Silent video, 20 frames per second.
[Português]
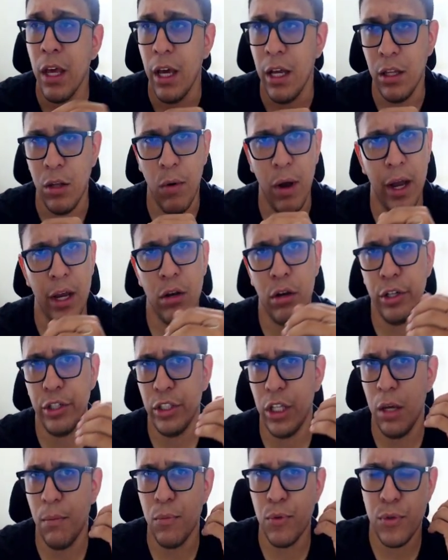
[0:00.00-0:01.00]
Então aí nós
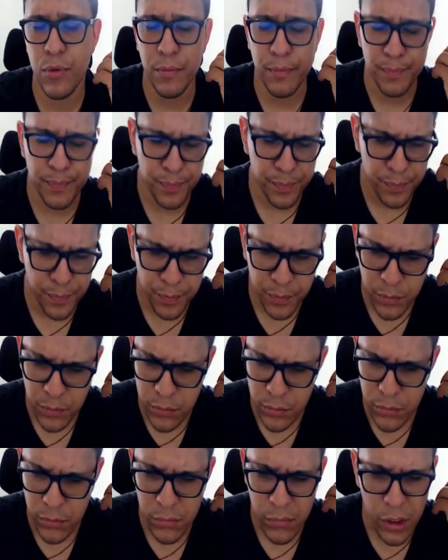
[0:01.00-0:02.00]
temos,
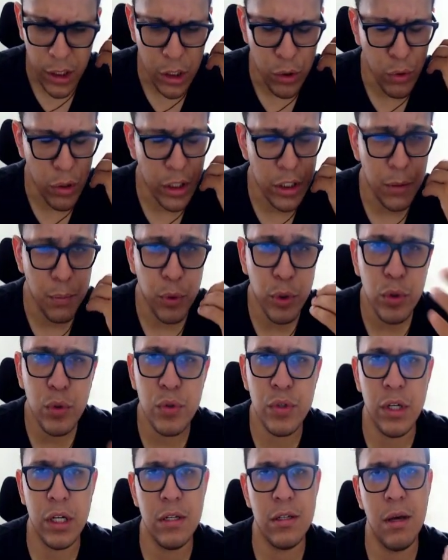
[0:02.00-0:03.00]
durante
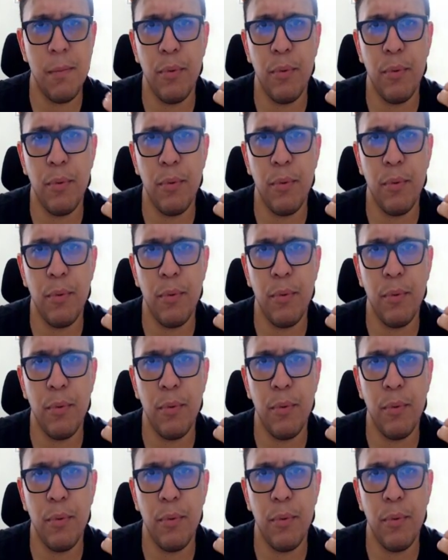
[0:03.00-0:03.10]
muitos anos,